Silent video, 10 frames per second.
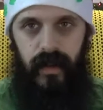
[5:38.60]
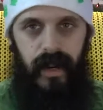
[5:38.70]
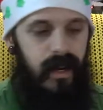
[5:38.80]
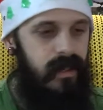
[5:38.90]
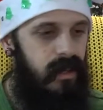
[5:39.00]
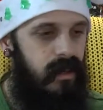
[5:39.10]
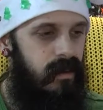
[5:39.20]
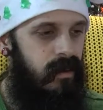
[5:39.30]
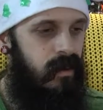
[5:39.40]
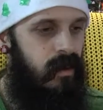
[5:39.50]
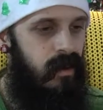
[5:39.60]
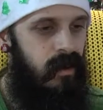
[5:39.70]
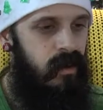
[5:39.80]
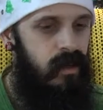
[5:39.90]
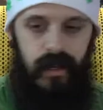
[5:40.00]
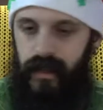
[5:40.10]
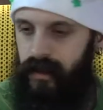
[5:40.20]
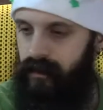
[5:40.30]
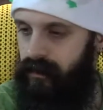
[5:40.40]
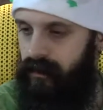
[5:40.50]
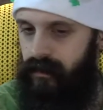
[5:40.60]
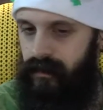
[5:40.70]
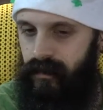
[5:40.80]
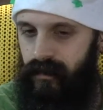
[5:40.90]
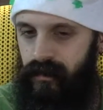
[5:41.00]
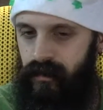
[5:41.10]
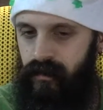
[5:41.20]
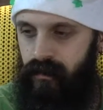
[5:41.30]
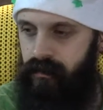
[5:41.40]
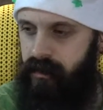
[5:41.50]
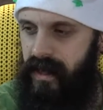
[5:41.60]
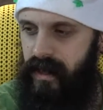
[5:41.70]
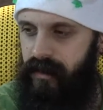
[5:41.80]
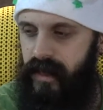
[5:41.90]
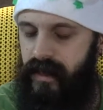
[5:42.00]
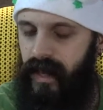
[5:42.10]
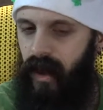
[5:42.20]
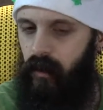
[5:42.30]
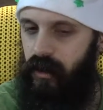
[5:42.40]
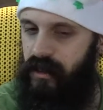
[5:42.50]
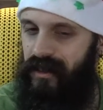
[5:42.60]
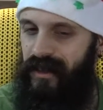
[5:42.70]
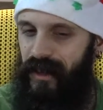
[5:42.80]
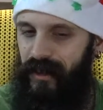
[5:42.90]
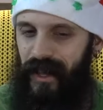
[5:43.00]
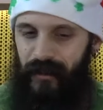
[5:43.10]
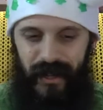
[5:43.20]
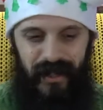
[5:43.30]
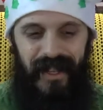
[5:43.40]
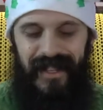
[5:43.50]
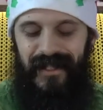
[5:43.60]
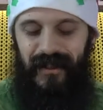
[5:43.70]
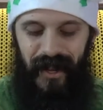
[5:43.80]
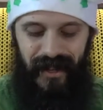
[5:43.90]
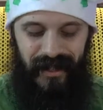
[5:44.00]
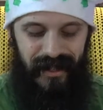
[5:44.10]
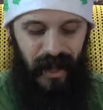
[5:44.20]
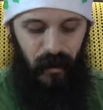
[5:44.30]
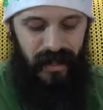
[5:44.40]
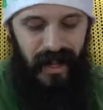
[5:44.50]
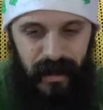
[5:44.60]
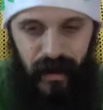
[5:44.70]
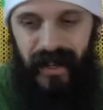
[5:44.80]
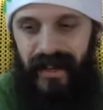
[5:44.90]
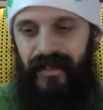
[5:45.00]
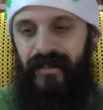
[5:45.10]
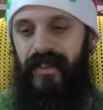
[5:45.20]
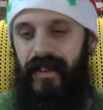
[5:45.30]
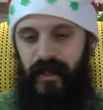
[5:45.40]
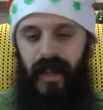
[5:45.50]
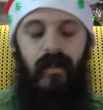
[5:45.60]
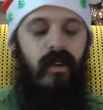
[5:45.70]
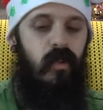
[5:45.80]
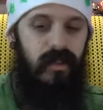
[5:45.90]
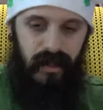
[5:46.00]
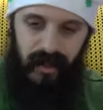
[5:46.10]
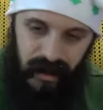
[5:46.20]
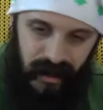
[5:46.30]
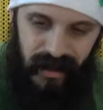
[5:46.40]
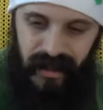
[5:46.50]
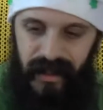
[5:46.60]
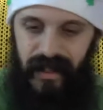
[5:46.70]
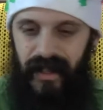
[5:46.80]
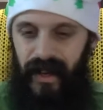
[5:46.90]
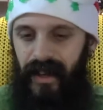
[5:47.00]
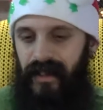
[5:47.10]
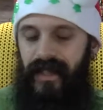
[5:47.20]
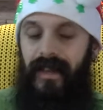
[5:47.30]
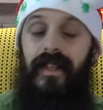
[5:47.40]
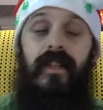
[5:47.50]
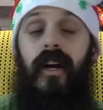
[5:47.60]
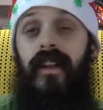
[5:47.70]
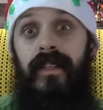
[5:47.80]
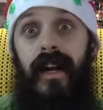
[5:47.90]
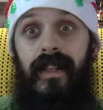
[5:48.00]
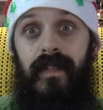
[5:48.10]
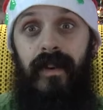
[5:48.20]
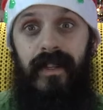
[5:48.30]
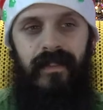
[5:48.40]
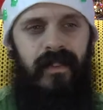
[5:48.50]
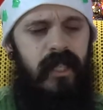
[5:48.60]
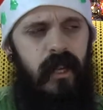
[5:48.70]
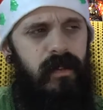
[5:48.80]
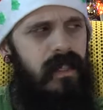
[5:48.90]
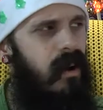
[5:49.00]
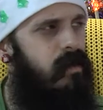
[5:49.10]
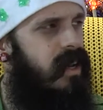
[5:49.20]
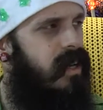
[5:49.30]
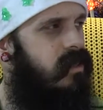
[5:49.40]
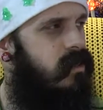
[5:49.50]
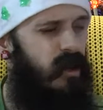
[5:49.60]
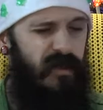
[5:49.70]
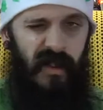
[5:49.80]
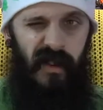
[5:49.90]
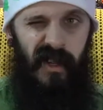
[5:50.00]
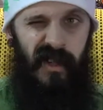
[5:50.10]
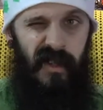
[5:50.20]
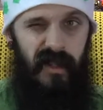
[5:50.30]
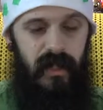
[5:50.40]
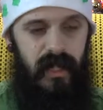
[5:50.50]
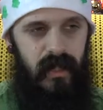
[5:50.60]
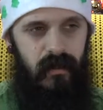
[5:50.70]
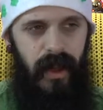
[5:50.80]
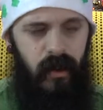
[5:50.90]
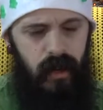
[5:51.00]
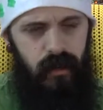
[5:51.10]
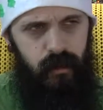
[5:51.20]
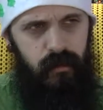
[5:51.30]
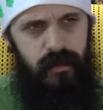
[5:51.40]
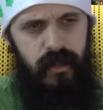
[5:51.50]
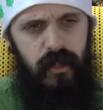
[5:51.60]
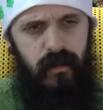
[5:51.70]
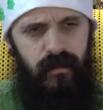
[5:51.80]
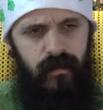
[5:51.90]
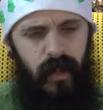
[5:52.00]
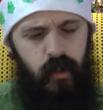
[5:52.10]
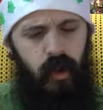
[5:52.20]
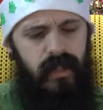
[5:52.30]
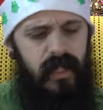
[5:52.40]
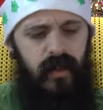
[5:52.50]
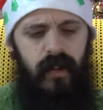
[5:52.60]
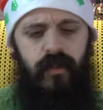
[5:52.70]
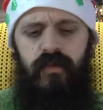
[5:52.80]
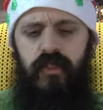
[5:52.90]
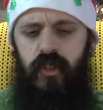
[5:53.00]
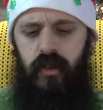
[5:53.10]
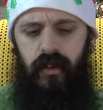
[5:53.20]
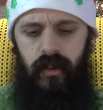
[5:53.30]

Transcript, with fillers: waren alle Sachen. Ähm, bisschen viel Star Wars. Dafür, dass wir gestern schon eine Star Wars Ultimate hatten, finde ich. Aber gut, ist egal. Es hatten ja nicht alle die Ultimate. Ich glaube, die war begrenzt auf 250 also höchstens 250 Stück.